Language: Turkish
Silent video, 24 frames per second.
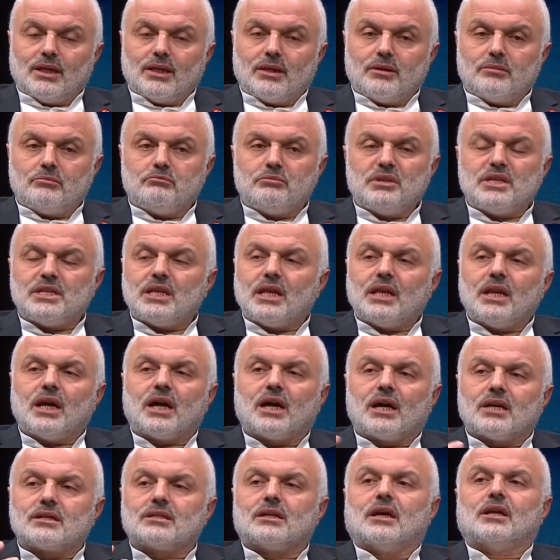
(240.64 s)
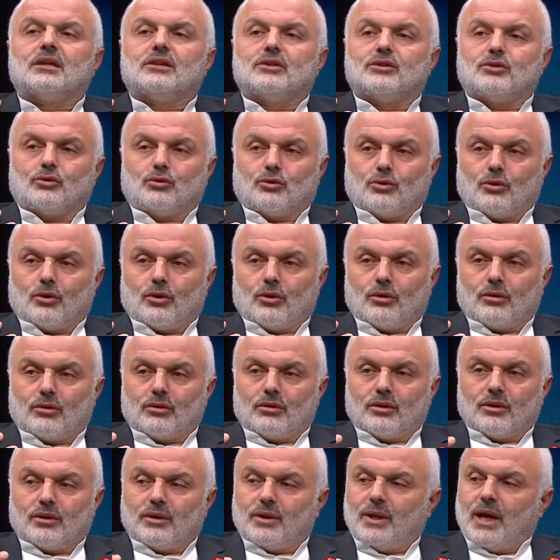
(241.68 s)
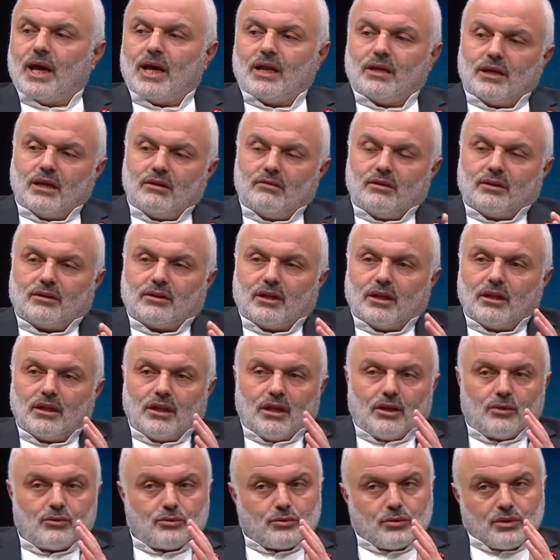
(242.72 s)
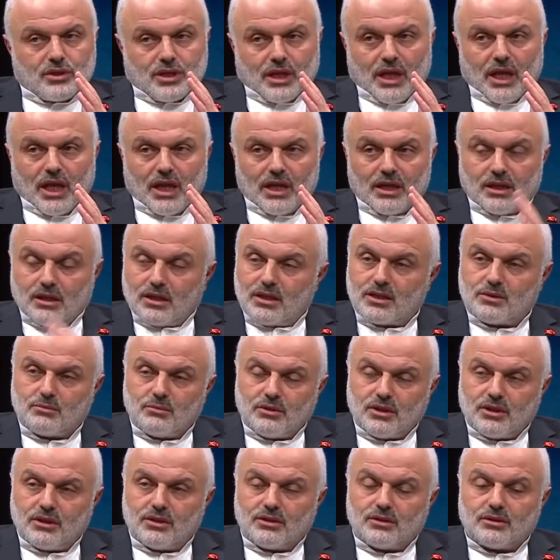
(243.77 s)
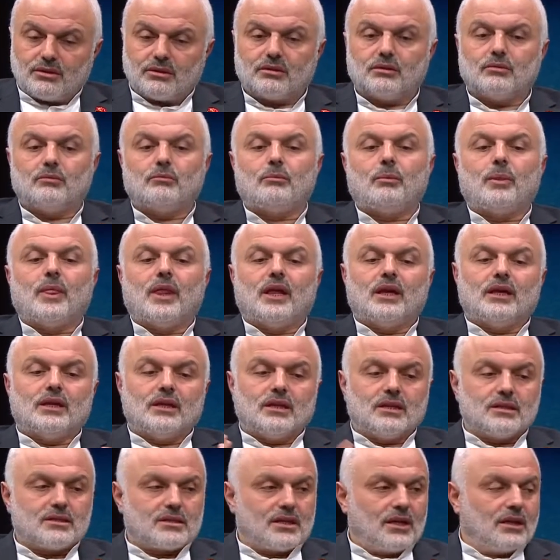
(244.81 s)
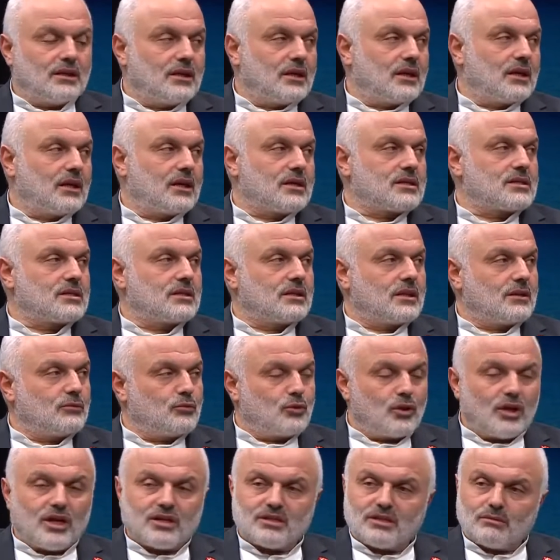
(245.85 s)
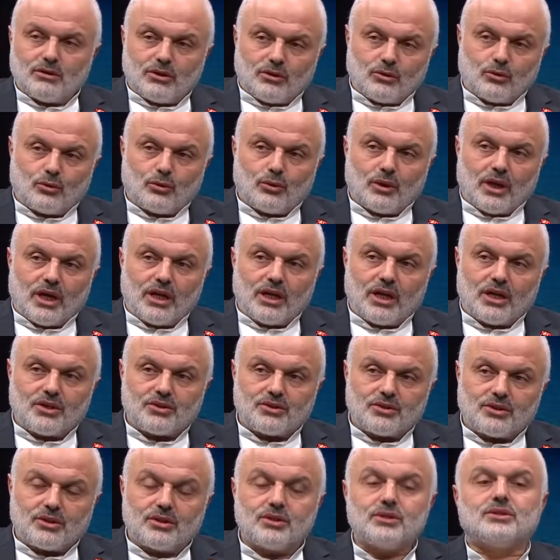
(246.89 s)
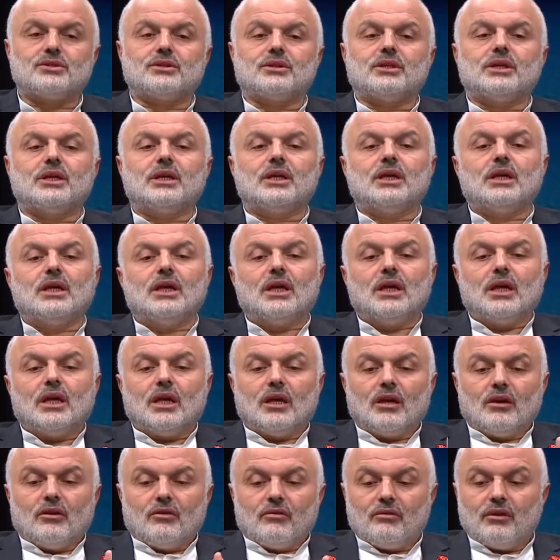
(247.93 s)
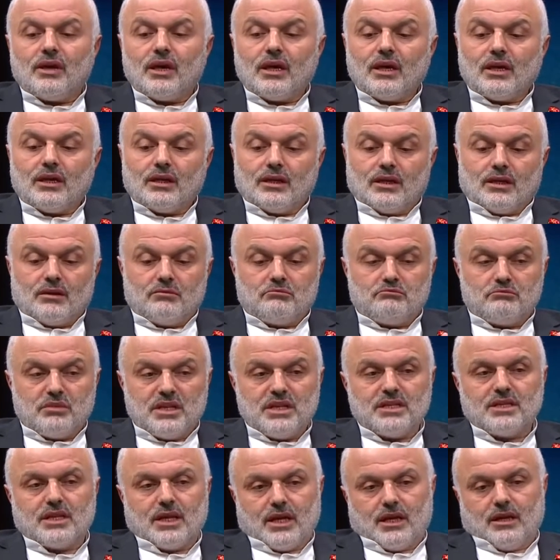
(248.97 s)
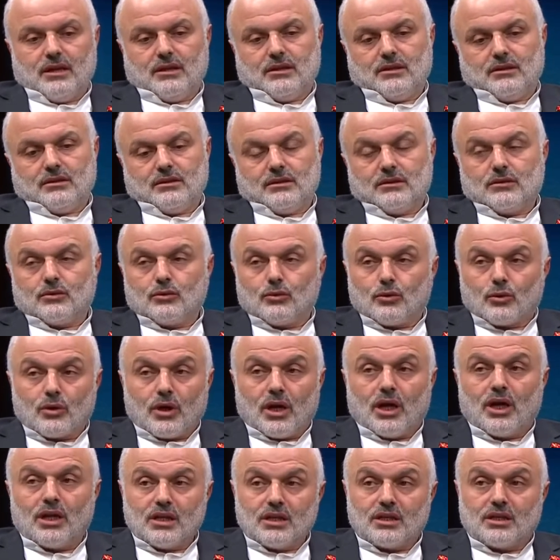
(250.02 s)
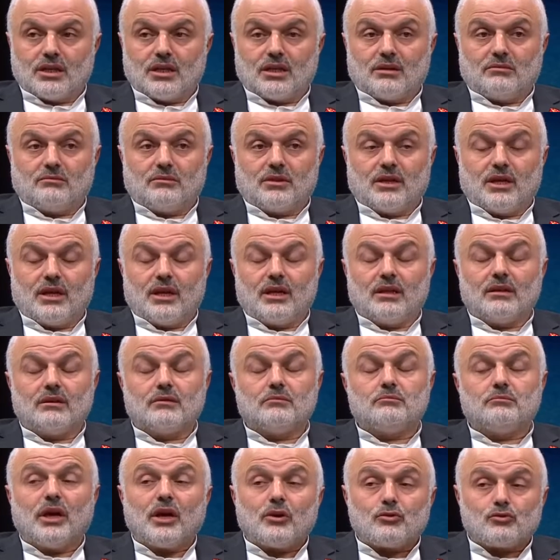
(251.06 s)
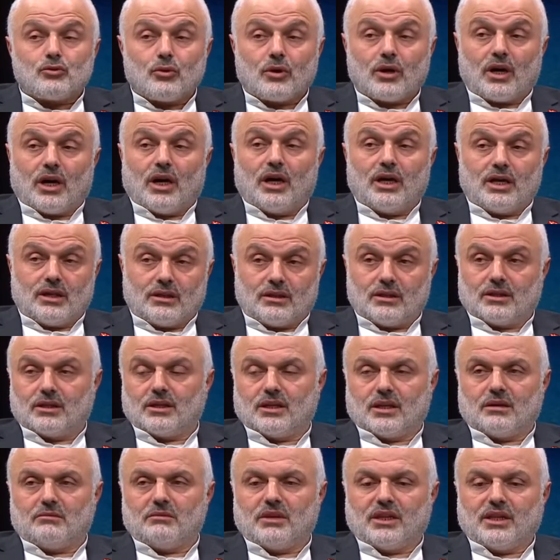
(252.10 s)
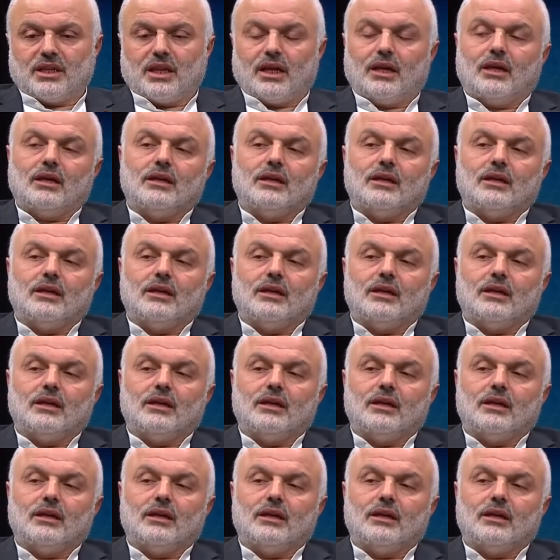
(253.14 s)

bize ne kazandırıyor? Yani evet Allahu Zülcelal'in ismidir. İnsanlar arasında münasebeti kolaylaştırır ve bize Kur'an-ı Kerim'de pek çok ayeti kerimede